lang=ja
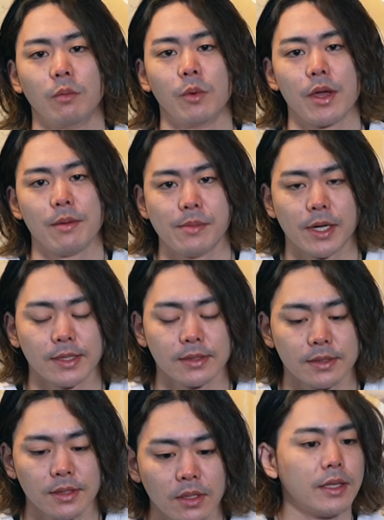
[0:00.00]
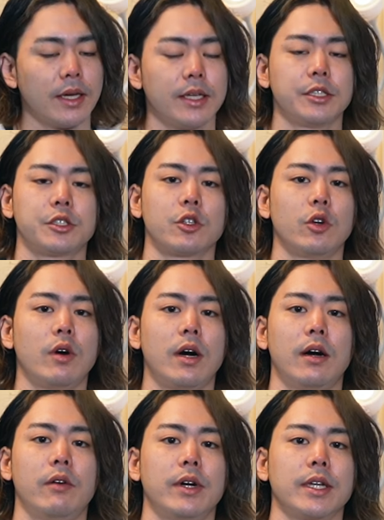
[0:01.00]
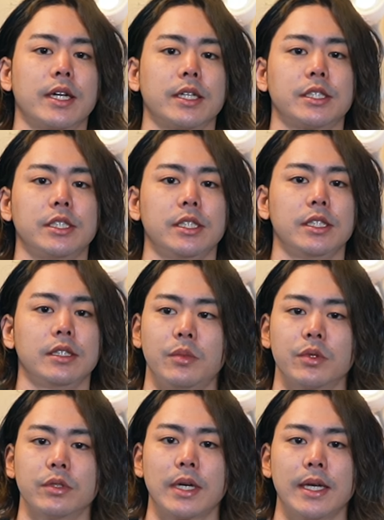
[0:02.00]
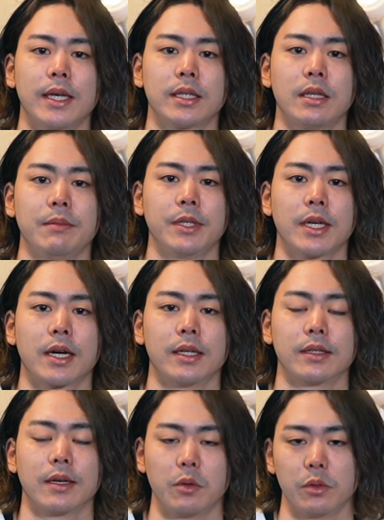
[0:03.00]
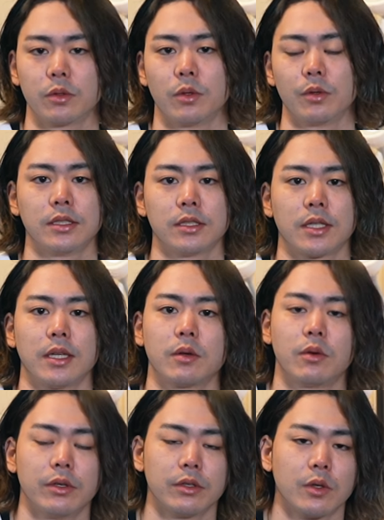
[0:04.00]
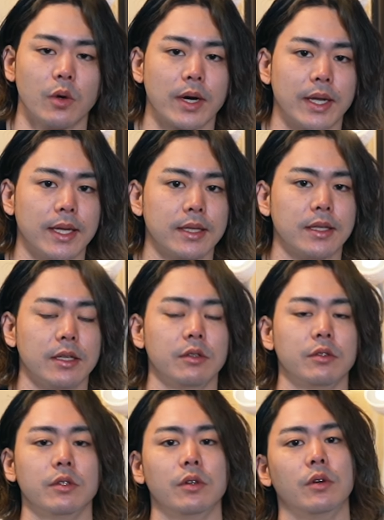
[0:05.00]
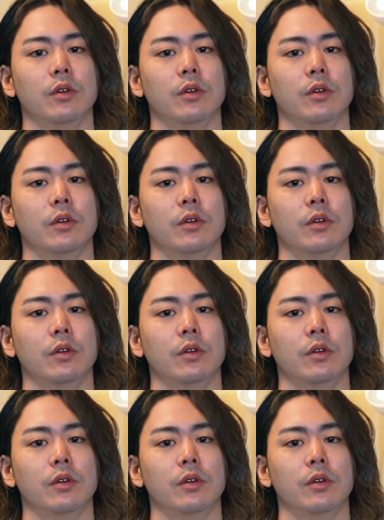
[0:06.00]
思います。第1章はわりかし僕がやってみたかったこと、実際にこういうのどうかなっていうの